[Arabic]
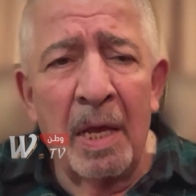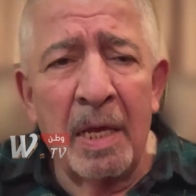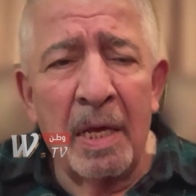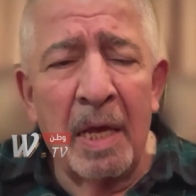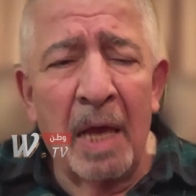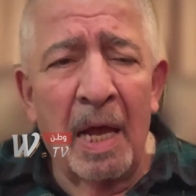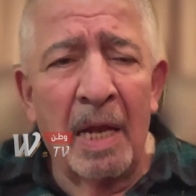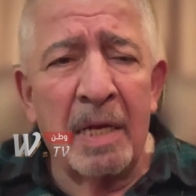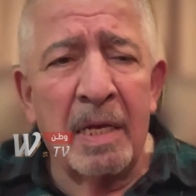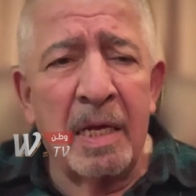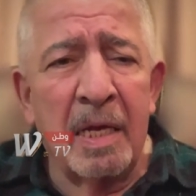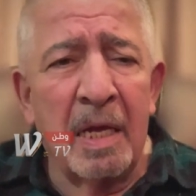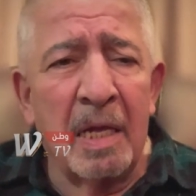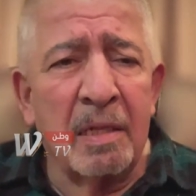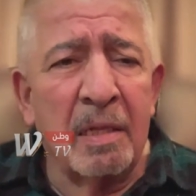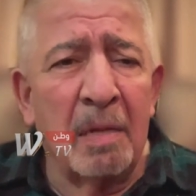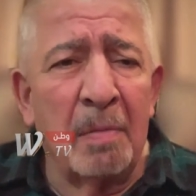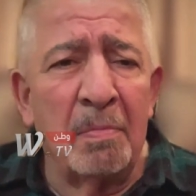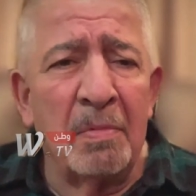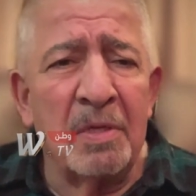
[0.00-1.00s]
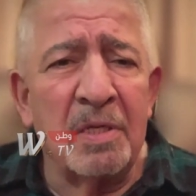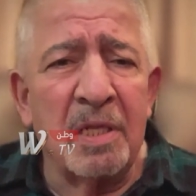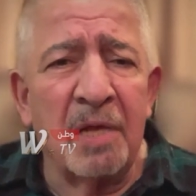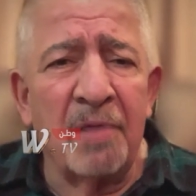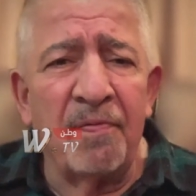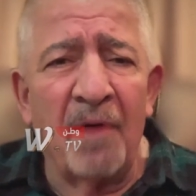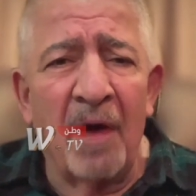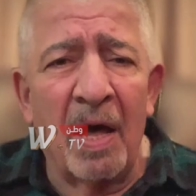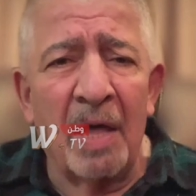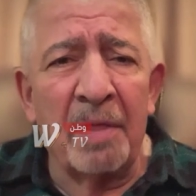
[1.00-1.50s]
يعني يتم
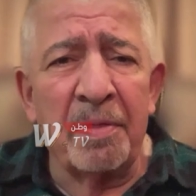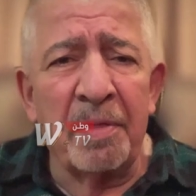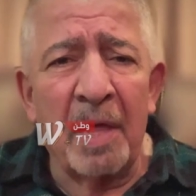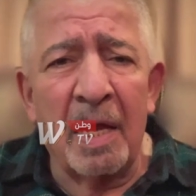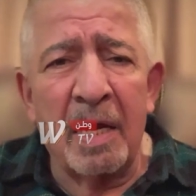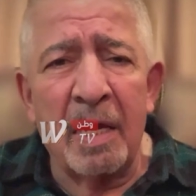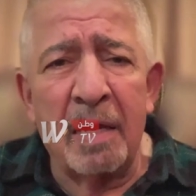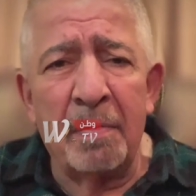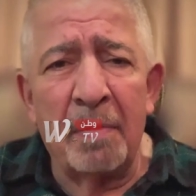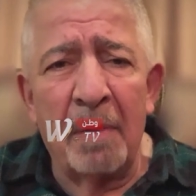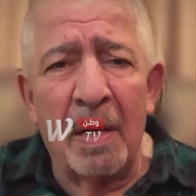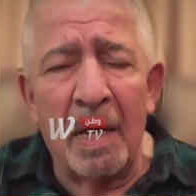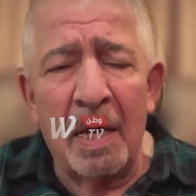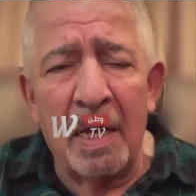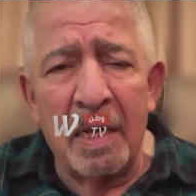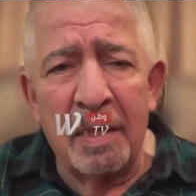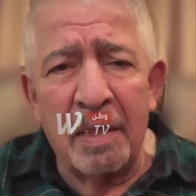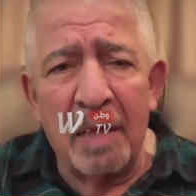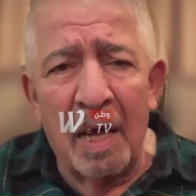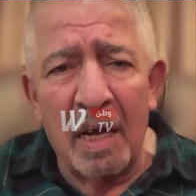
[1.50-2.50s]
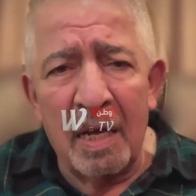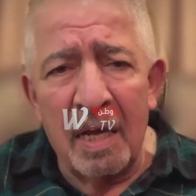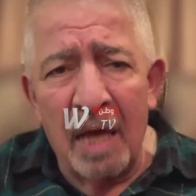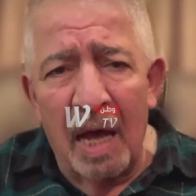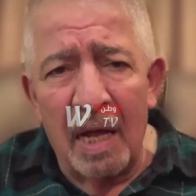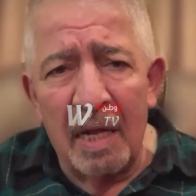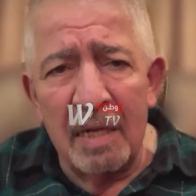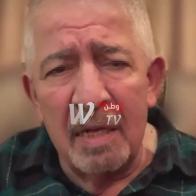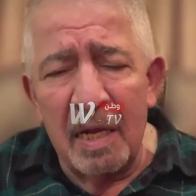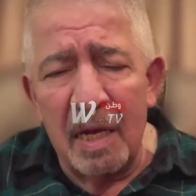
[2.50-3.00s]
استيفاء الضريبة إذا
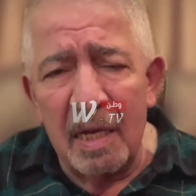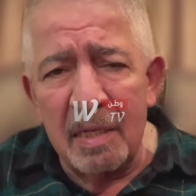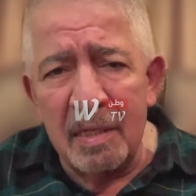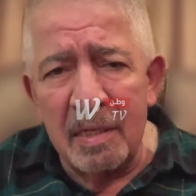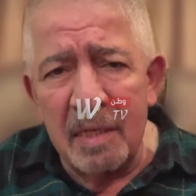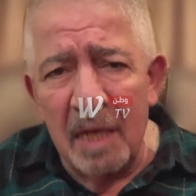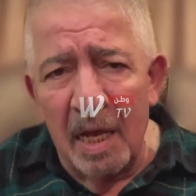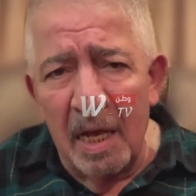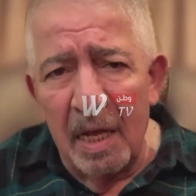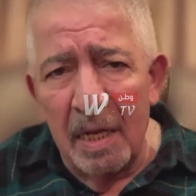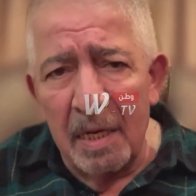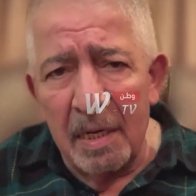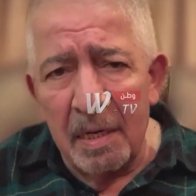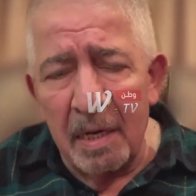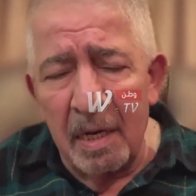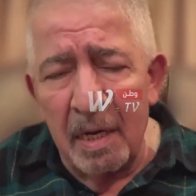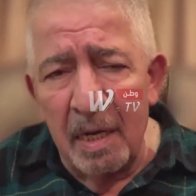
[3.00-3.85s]
كان السعر